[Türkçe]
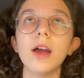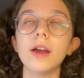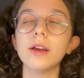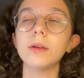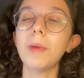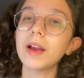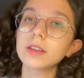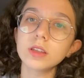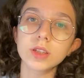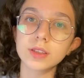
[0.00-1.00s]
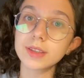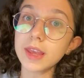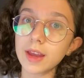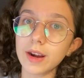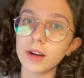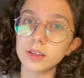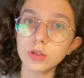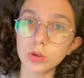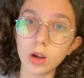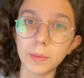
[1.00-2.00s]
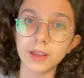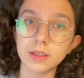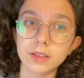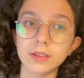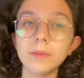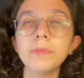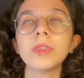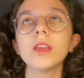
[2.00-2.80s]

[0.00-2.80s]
E, belki işinize yarar diye söylemek istedim.